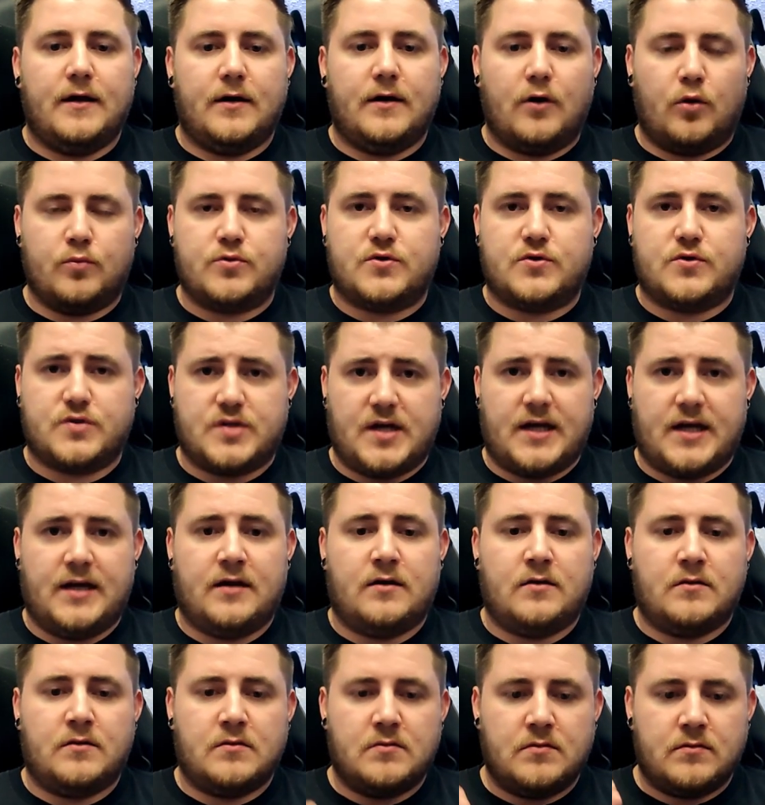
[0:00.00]
um zu
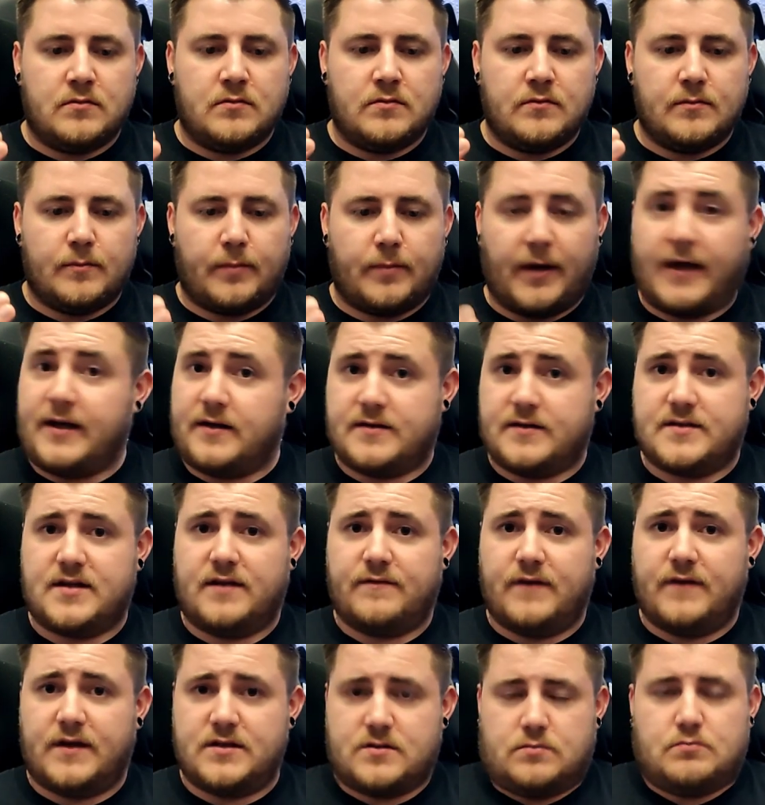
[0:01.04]
sehen, Bringt es
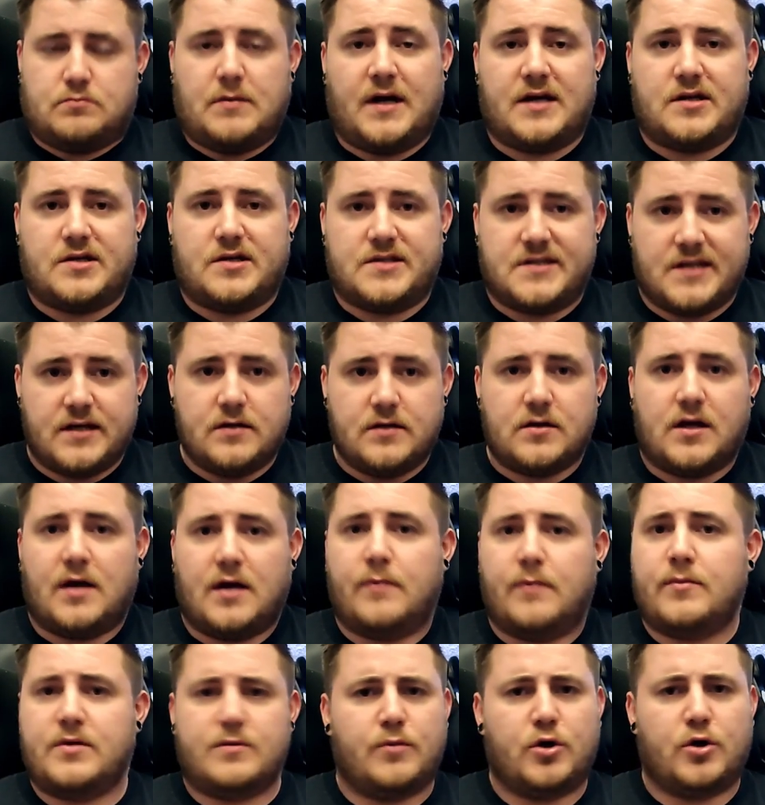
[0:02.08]
denn was? Macht es Sinn?
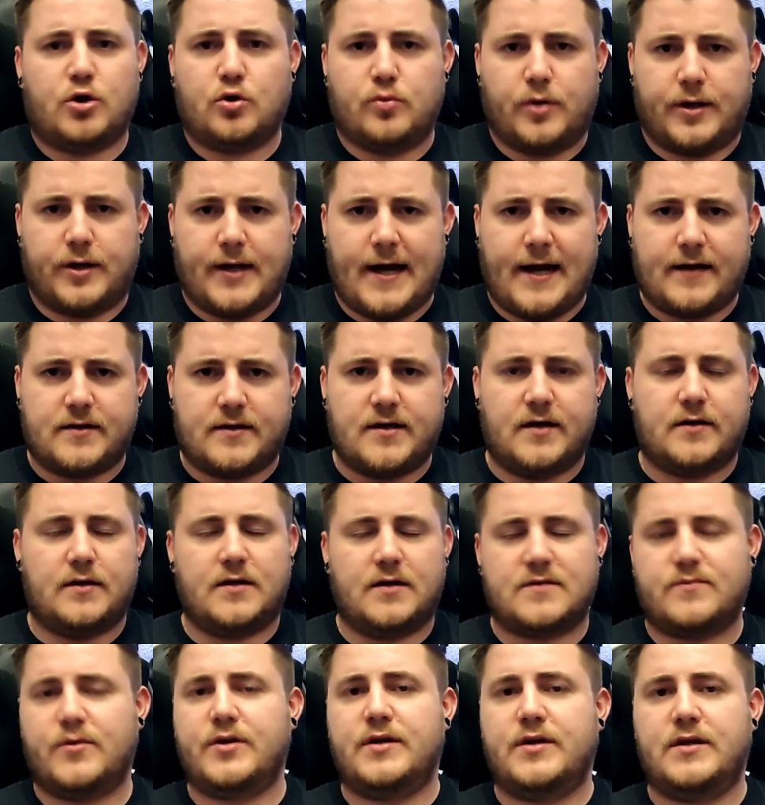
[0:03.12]
Kann man mal drüber nachdenken,
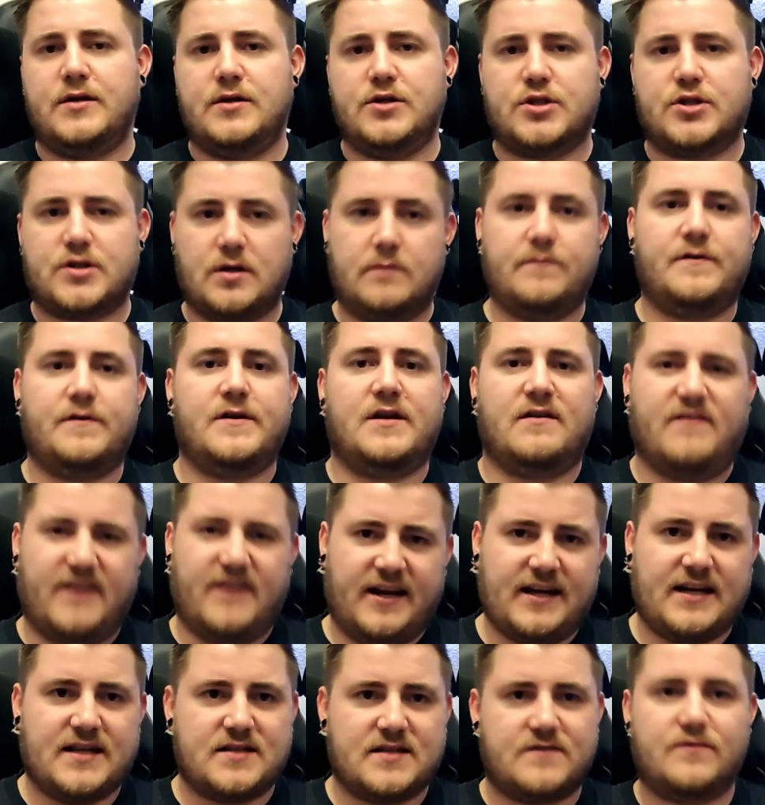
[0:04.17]
dass man die Staubfilter
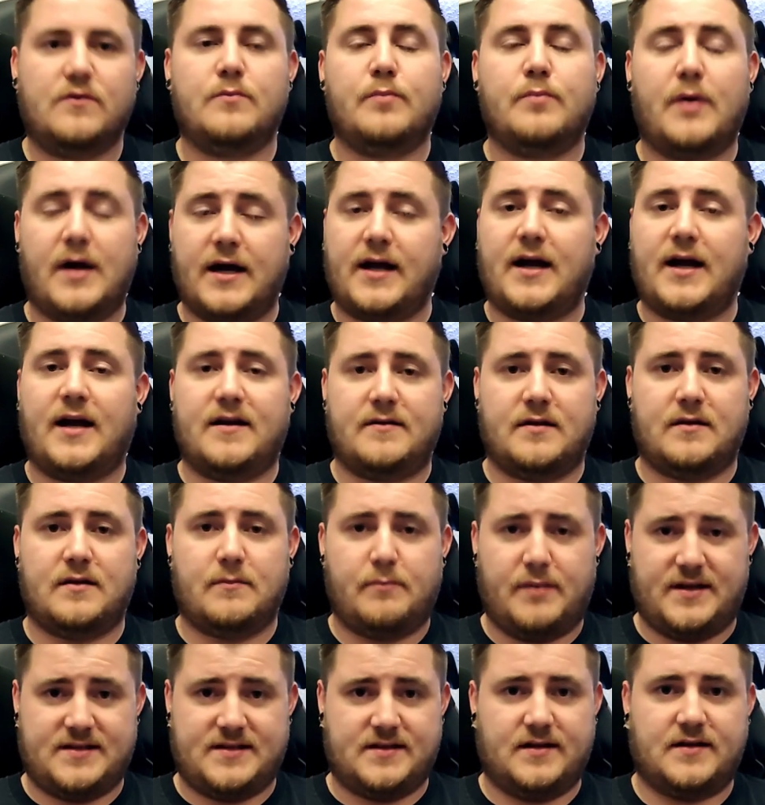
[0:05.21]
weglässt für ein paar Grad
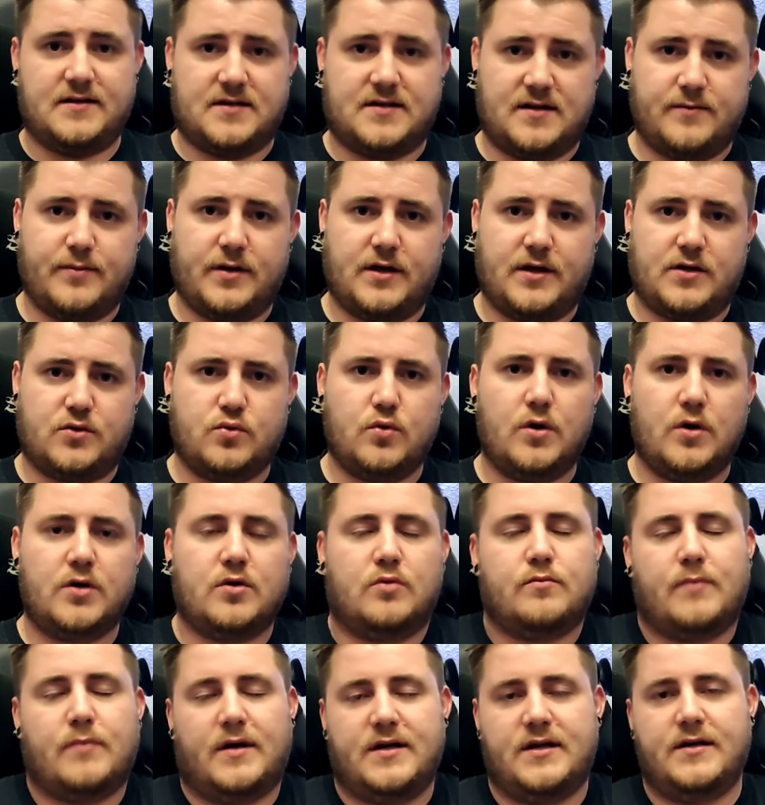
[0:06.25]
bessere Temperaturen
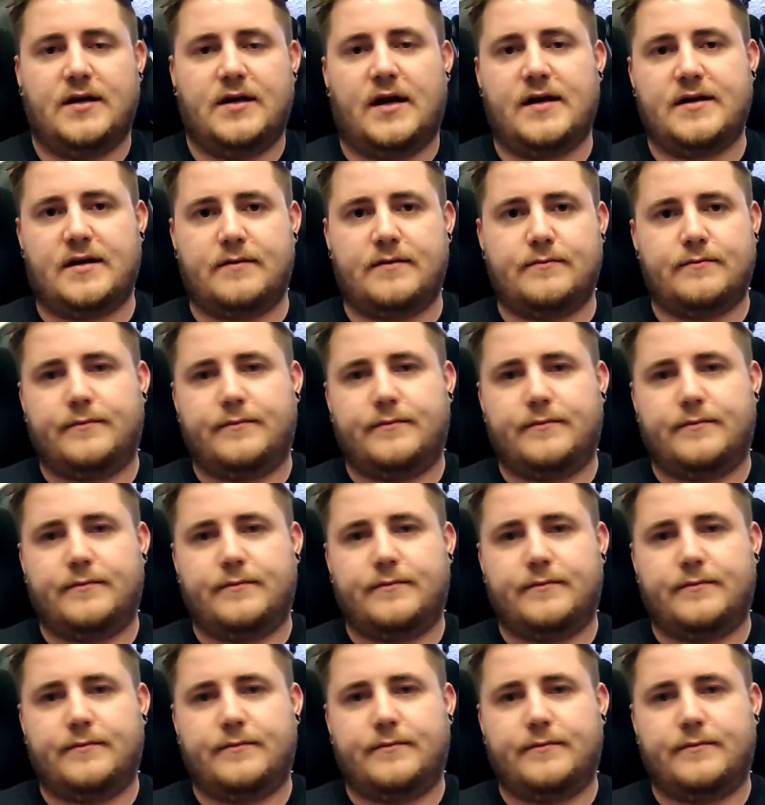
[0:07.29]
und man den halt